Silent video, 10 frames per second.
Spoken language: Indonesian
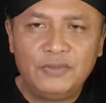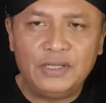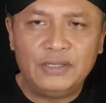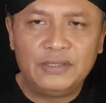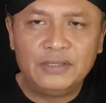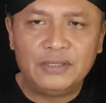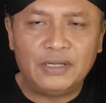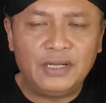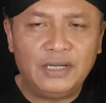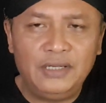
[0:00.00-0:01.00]
ya,
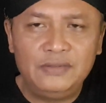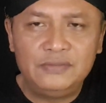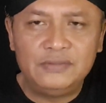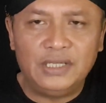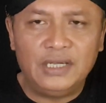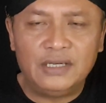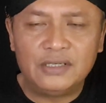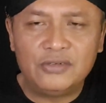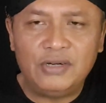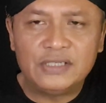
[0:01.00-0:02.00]
karena kan ya
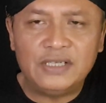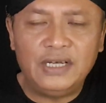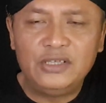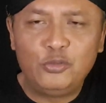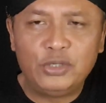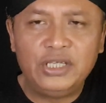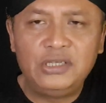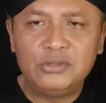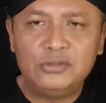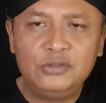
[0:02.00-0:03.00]
kekuasaan itu
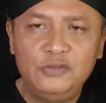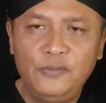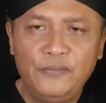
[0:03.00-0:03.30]
begitu